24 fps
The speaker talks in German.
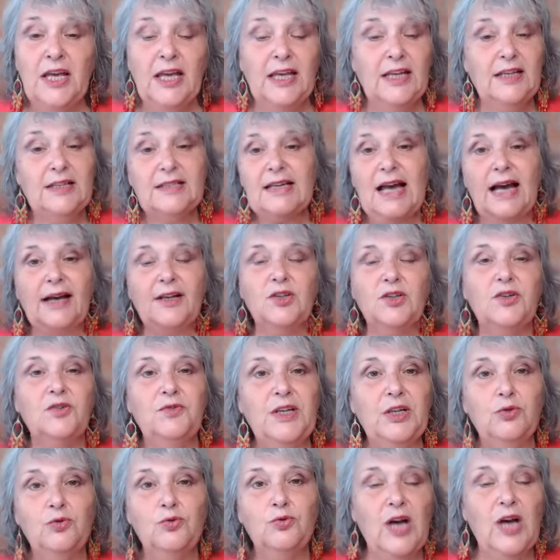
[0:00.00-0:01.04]
ich zeige dir,
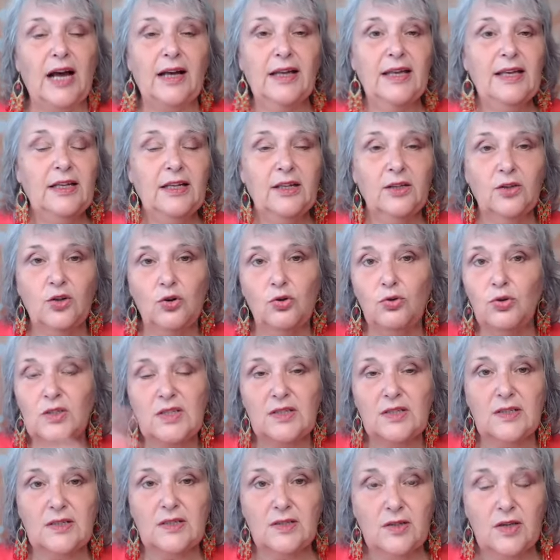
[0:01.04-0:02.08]
wie du in
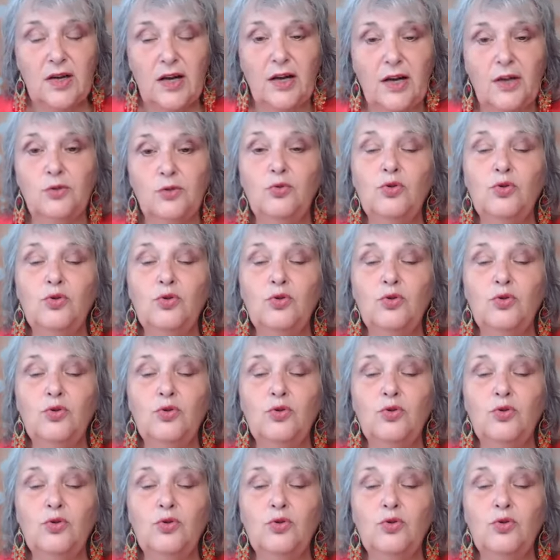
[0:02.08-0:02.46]
kurz äh,